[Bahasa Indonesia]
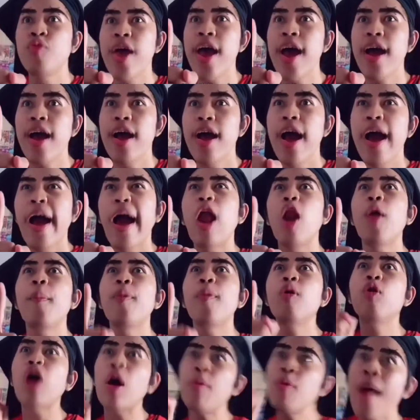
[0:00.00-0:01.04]
subuh ya. Kalau
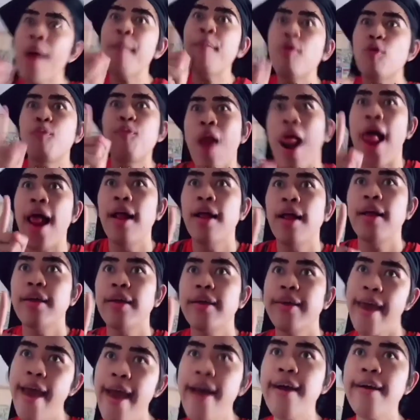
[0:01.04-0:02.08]
perlu kamu mabuk pulang.
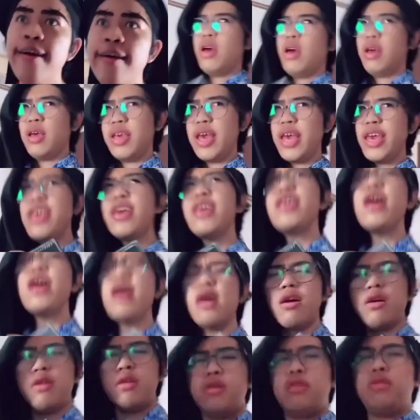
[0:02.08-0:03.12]
Ya? Iya, iya, iya.
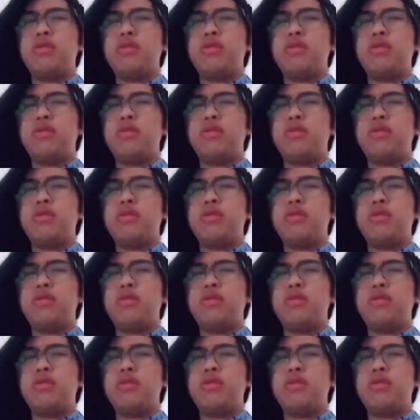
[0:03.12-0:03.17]
Ya.